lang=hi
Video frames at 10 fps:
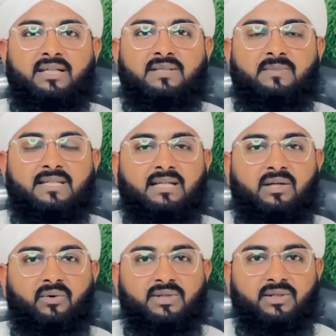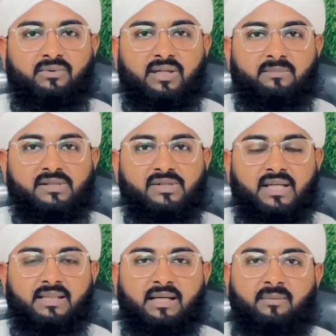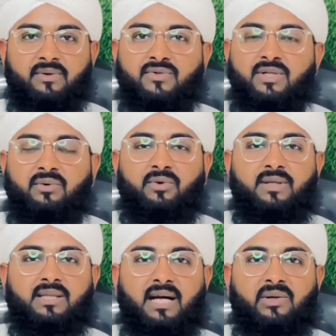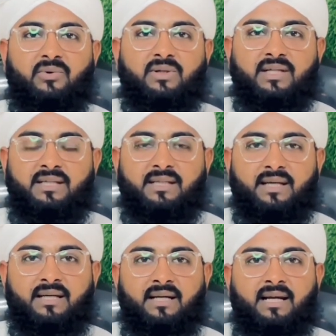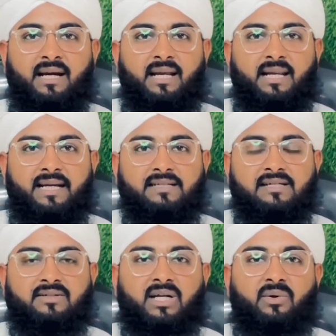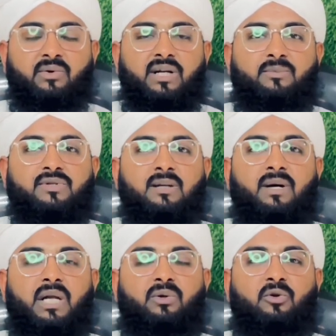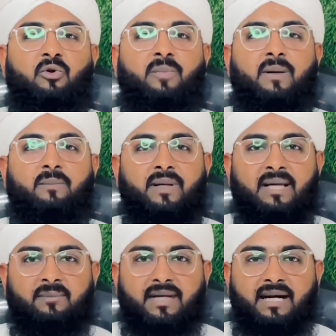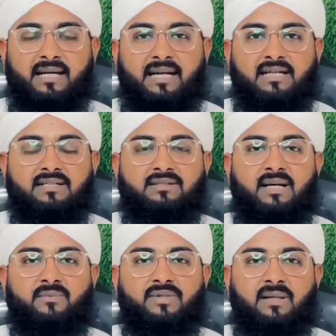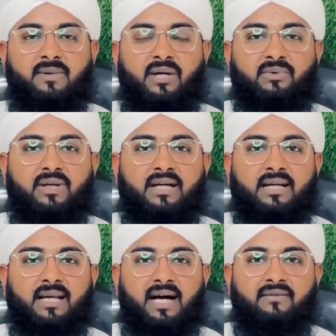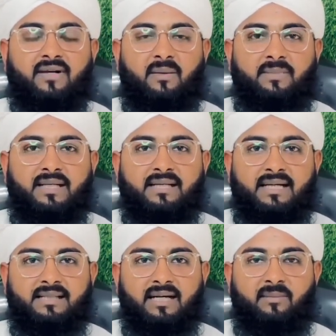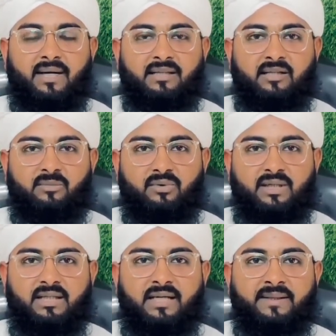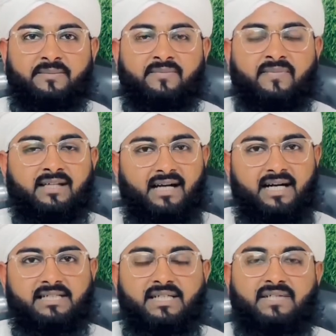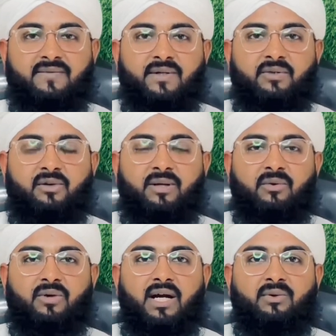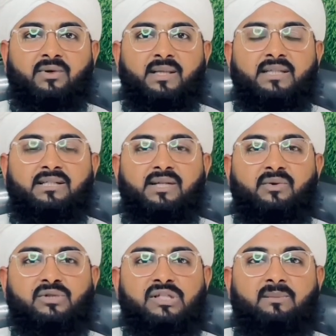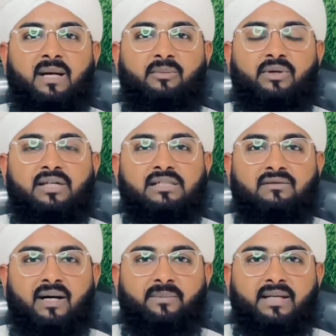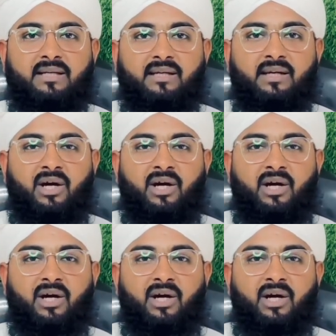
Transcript: की इसमें से कौन से उनके मंशा थी हमें उससे कोई ताल्लुक नहीं है लेकिन जिस तरह उन्होंने मुसलमानों के ऊपर ब्लेम लगाया है जिस तरह मुसलमानों के ख़िलाफ़ अपनी घटिया बातें बोली हैं आज की इस वीडियो में कुरान और हदीस की रोशनी में हम उनका जवाब देंगे